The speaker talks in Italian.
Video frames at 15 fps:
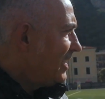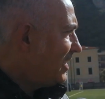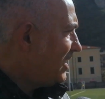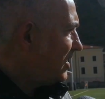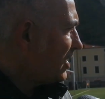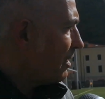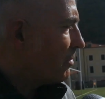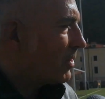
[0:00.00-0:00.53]

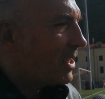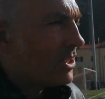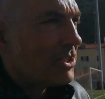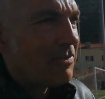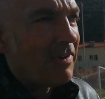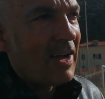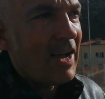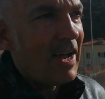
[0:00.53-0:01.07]
diciamo che
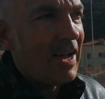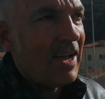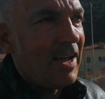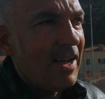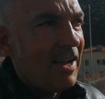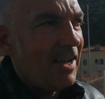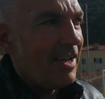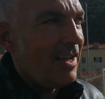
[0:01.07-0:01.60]
ci
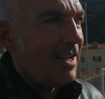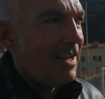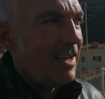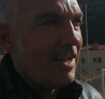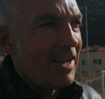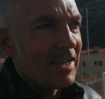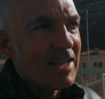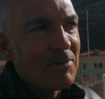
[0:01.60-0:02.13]

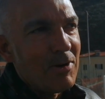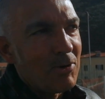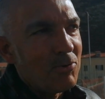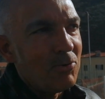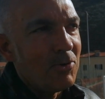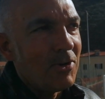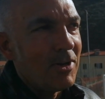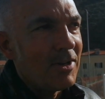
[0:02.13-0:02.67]
va anche
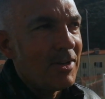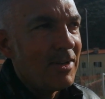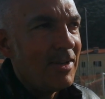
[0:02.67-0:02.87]
qualcuno